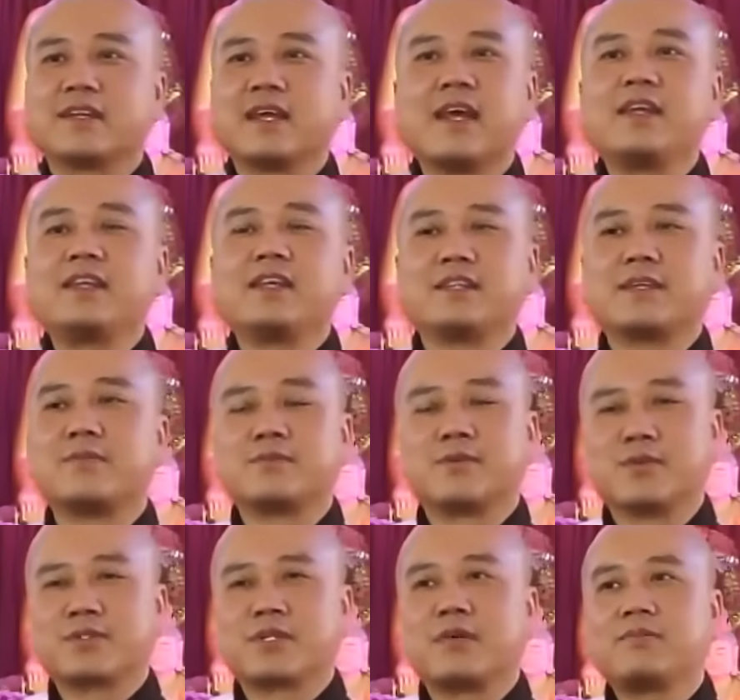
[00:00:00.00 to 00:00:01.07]
Thế thì trong
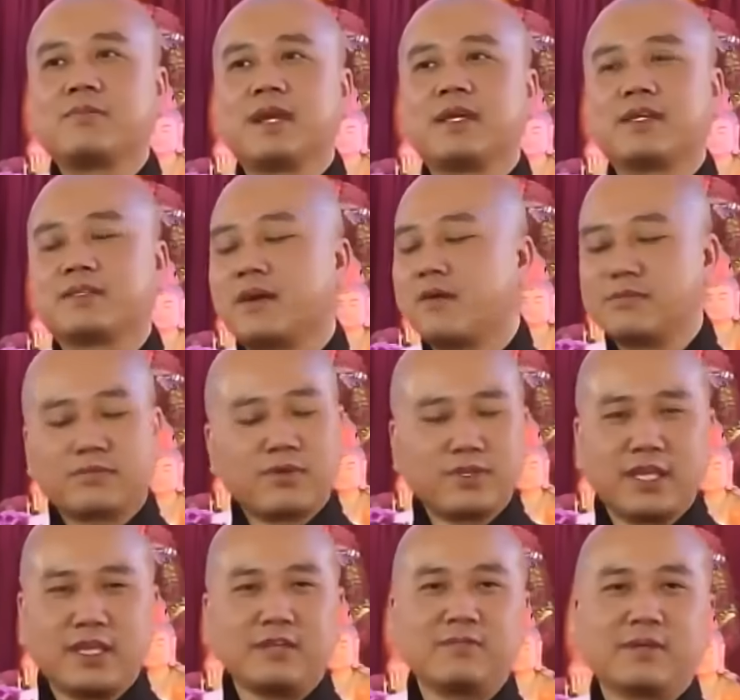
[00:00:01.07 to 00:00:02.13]
cuộc sống này không
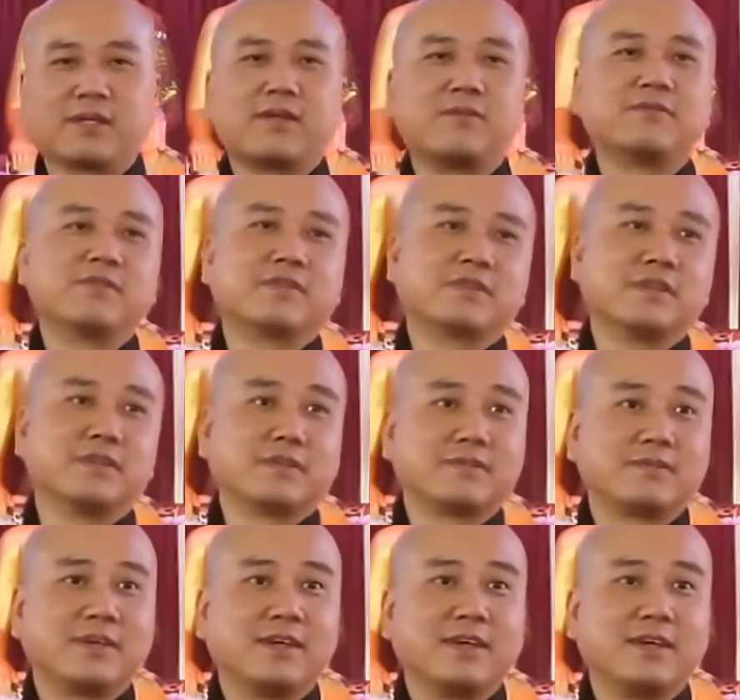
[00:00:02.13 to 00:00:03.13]
có gì mình không vượt được.